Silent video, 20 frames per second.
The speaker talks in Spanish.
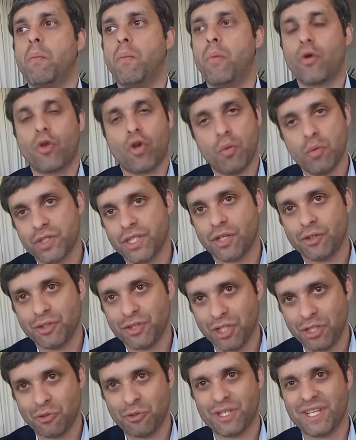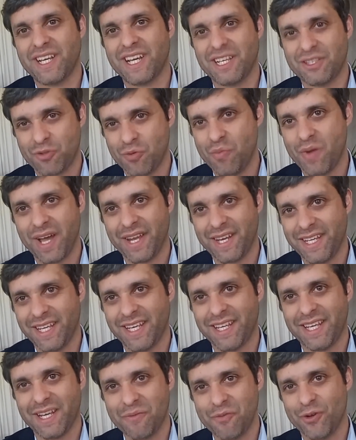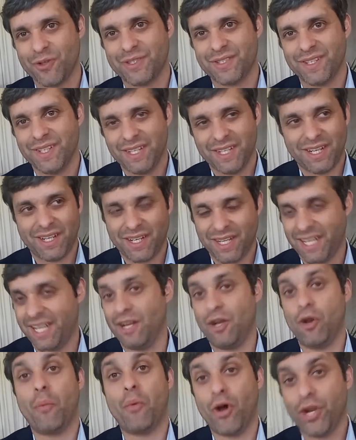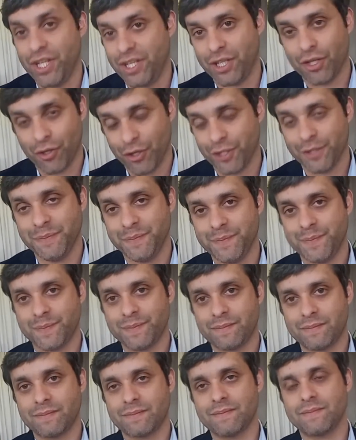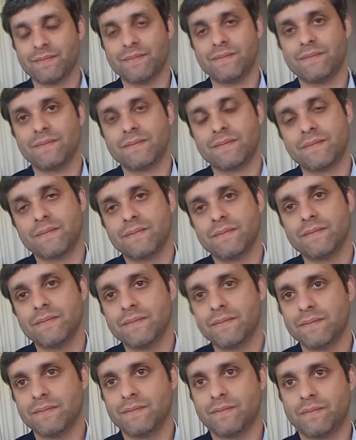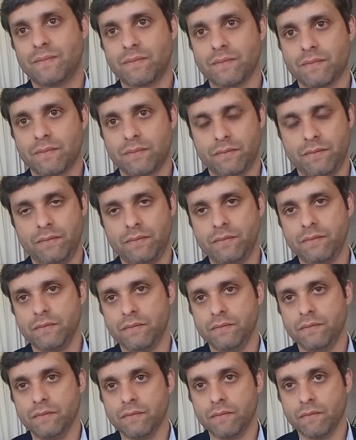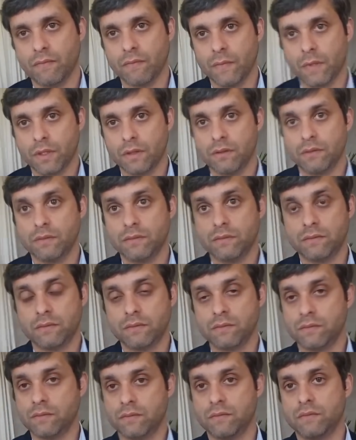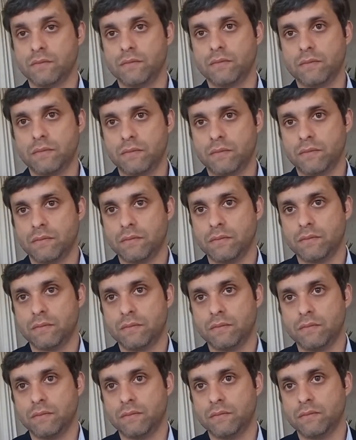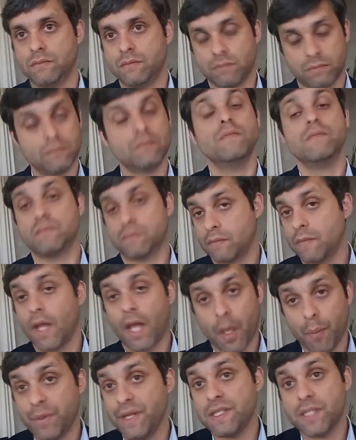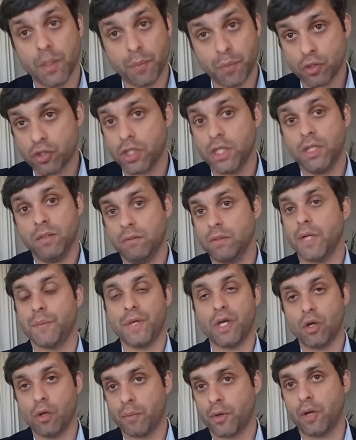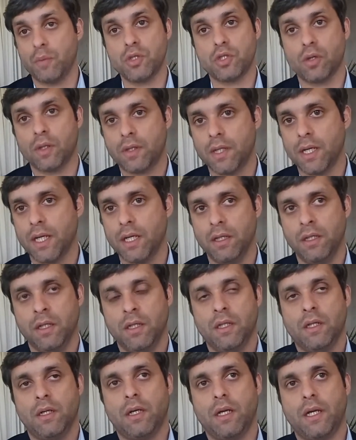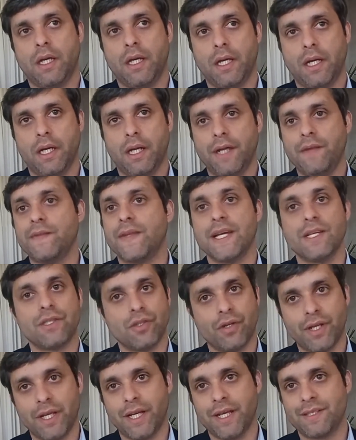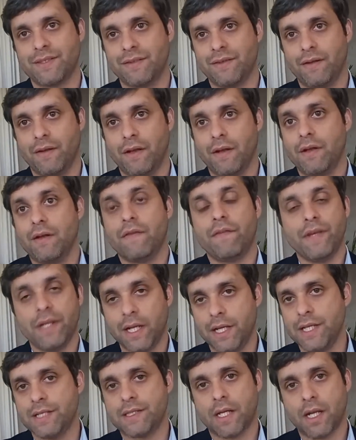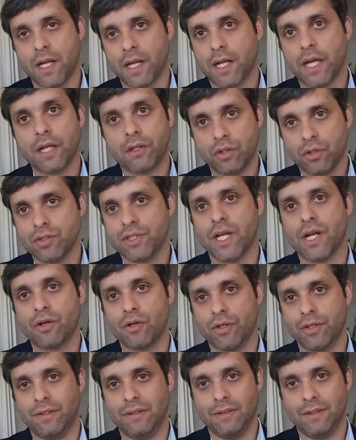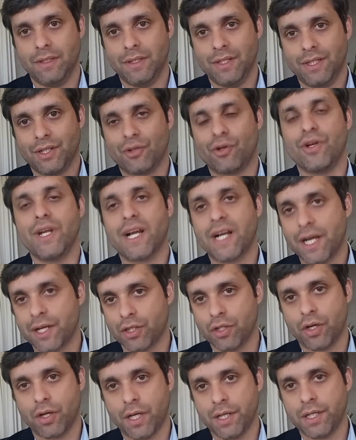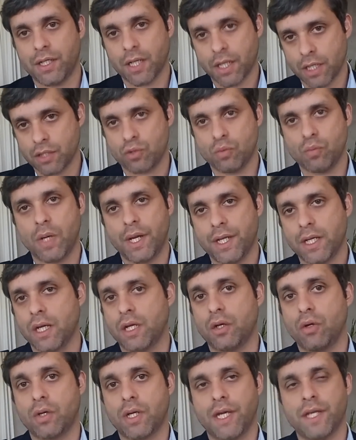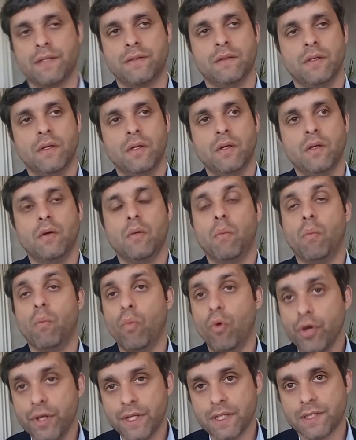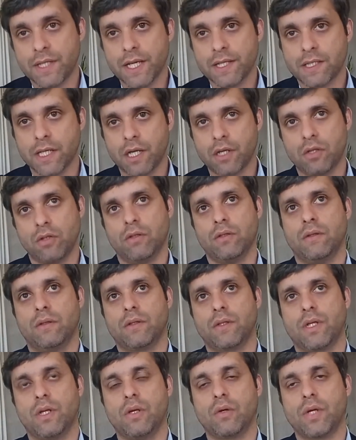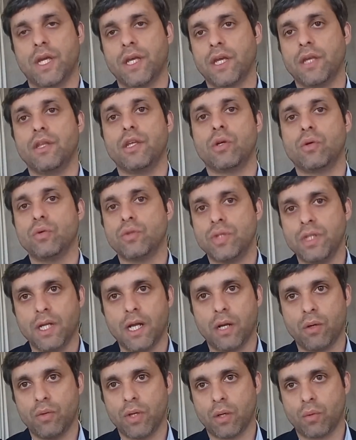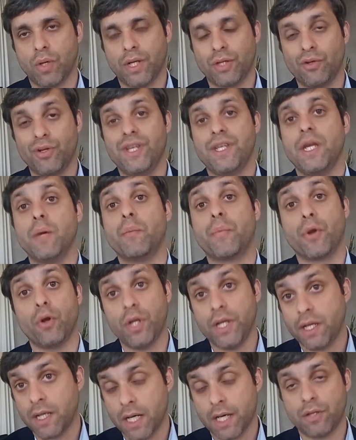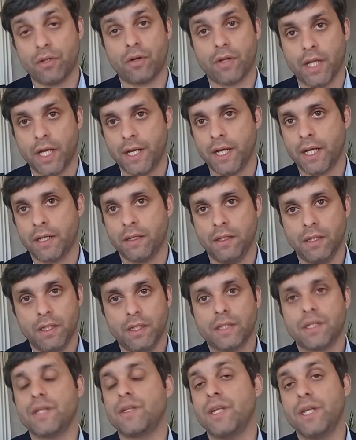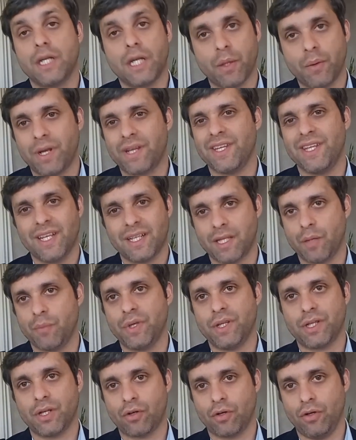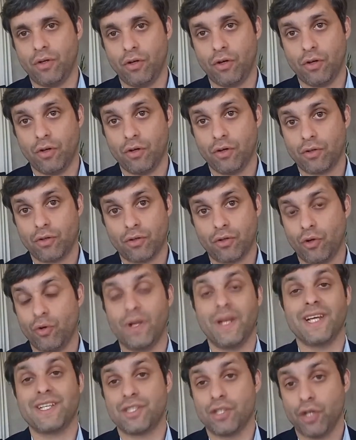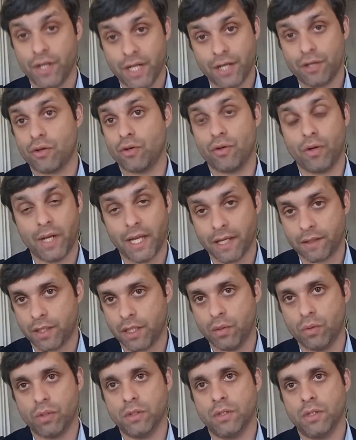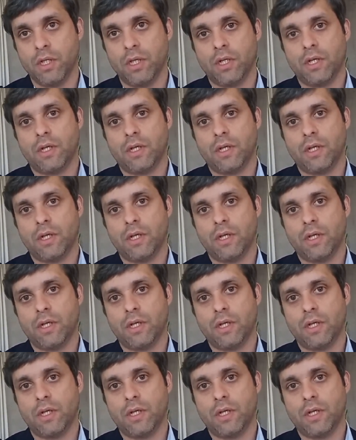por cómo se constituye en Jesús María, digamos, eh, lo político, ¿no? Eh, entonces hay un compromiso, quizás lo más lógico, el sentido común es de acá a dos años pensar en eso. En principio sí, mi compromiso está. Eh, la intención es finalizar la gestión ya con, la Carta Orgánica de Jesús María, que creo que es muy necesario, creo que hay que discutir algunas cuestiones y prolijar y ordenar que tienen que ver directamente con lo, con lo eleccionario, con lo electivo.